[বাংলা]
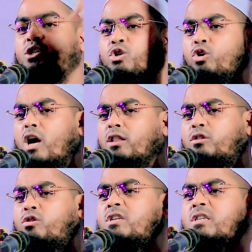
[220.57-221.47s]

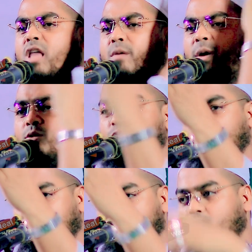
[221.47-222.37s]
চূড়ান্ত ইসলামের
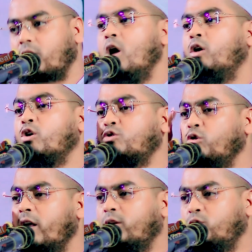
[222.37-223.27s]
দুশ্মন
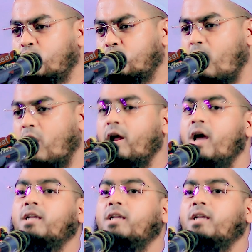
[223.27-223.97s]
রসুলের দুশ্মন